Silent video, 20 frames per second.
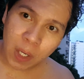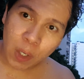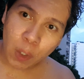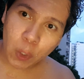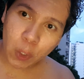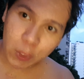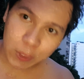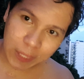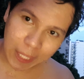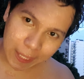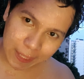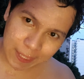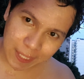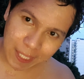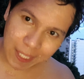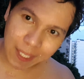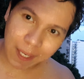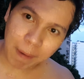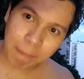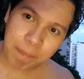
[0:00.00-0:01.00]
or
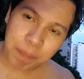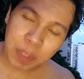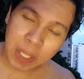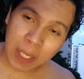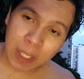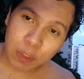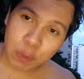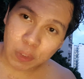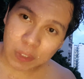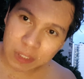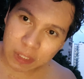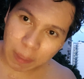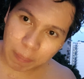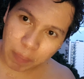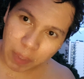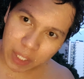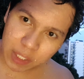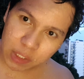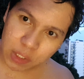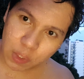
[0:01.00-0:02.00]
technique dun sa
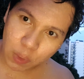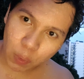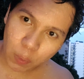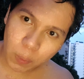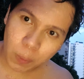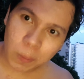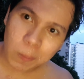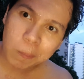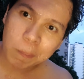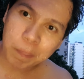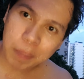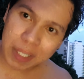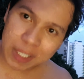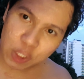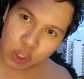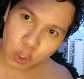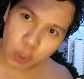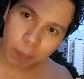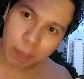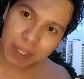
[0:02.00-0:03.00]
breaststroke
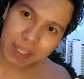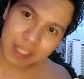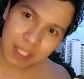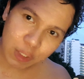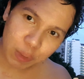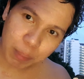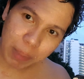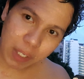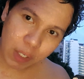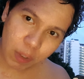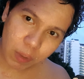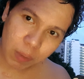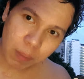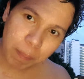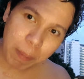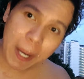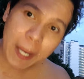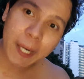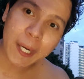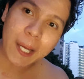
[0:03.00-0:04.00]
please comment down below
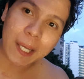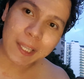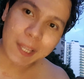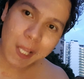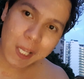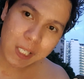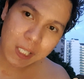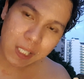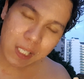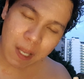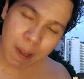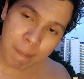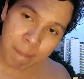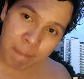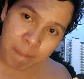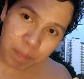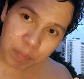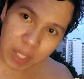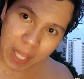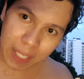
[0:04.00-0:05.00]
para at least
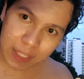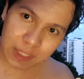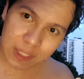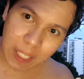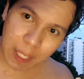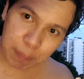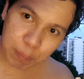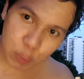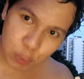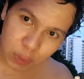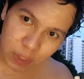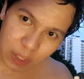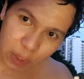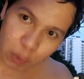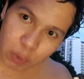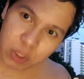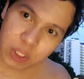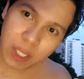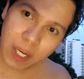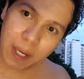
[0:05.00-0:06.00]
next time sundin
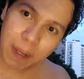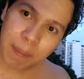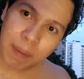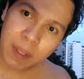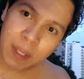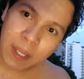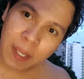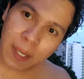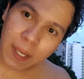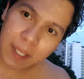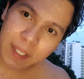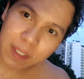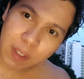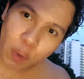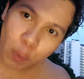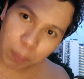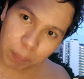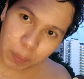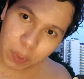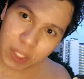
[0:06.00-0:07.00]
ko siya and
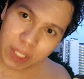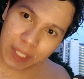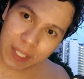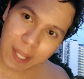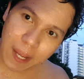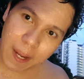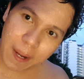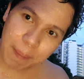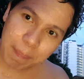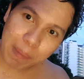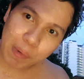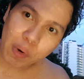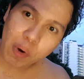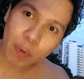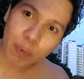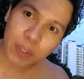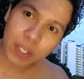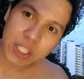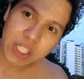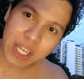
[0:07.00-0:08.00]
hopefully na
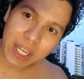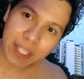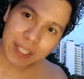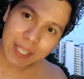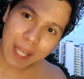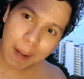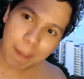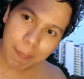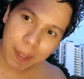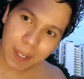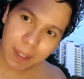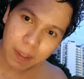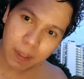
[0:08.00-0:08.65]
makuha ko na siya ng tama